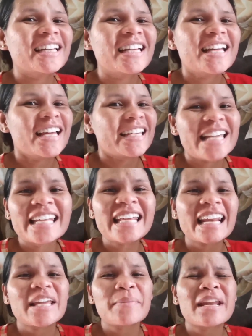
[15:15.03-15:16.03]
Diyan
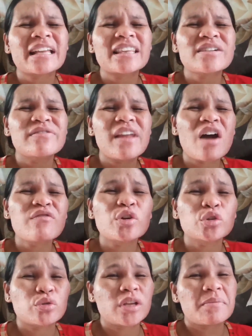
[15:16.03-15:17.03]
hira naman ang atong vlog
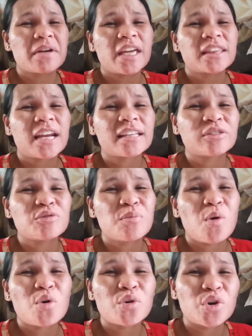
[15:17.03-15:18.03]
for today. Magkita ra
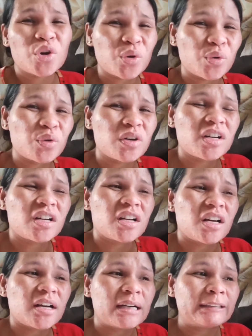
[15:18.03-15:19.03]
tomorrow.
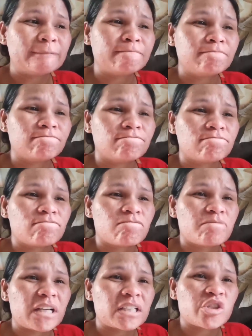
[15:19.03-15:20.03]
Um
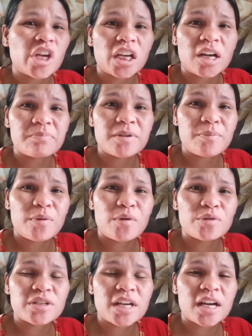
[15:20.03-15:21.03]
mag-check up na
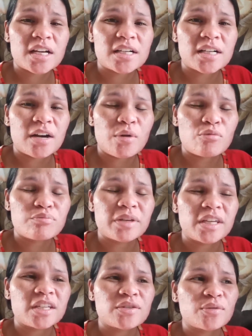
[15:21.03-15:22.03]
pugko ko sa ang
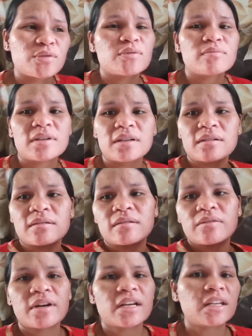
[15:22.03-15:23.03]
ubi so mag
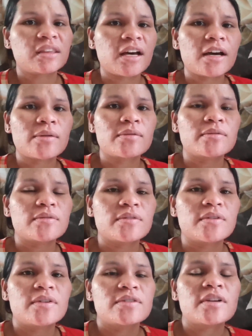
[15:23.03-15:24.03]
ready ta karon
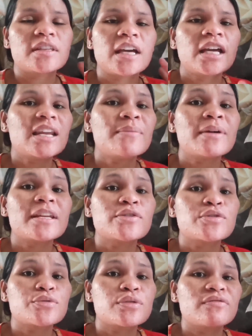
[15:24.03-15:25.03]
so atang ila man
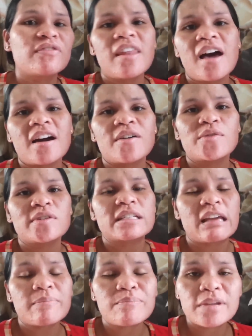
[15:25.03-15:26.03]
sunod vlog ug
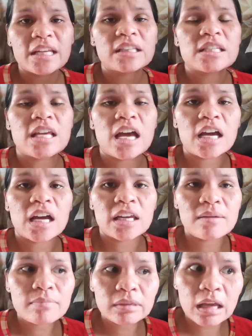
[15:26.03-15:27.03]
si update sa
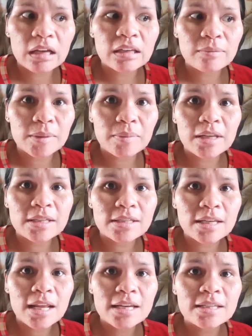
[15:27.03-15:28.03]
kahimtang ni Bibi
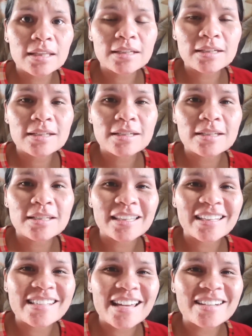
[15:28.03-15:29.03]
Ninja daris atong sud
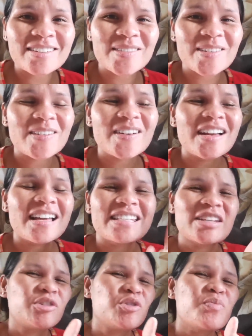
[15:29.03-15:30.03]
sa tijan so
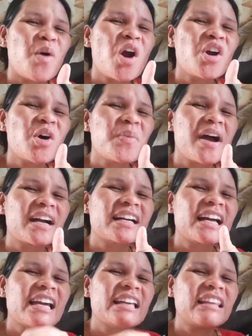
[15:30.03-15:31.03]
see you tomorrow
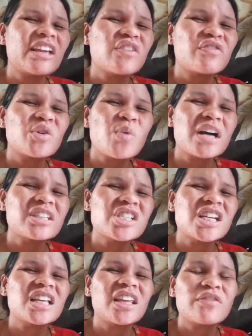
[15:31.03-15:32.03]
mga kagay thank you for
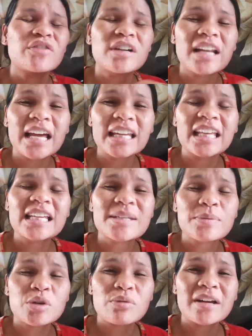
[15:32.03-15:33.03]
watching thank you for liking
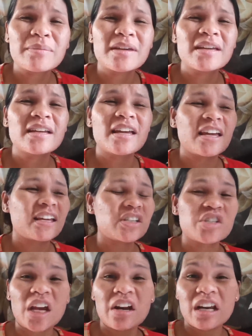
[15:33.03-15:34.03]
subscribing
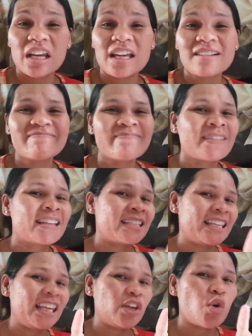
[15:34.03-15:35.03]
and sharing
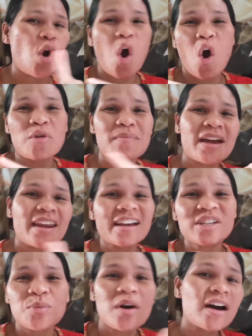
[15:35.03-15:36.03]
see you on my
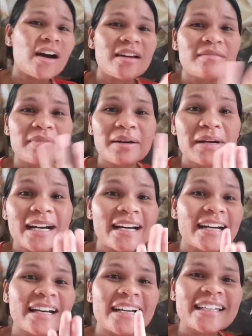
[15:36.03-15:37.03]
next one bye
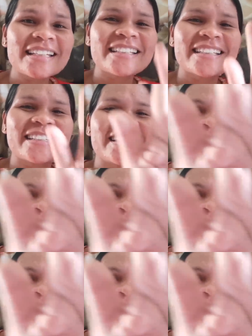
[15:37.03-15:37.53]
bye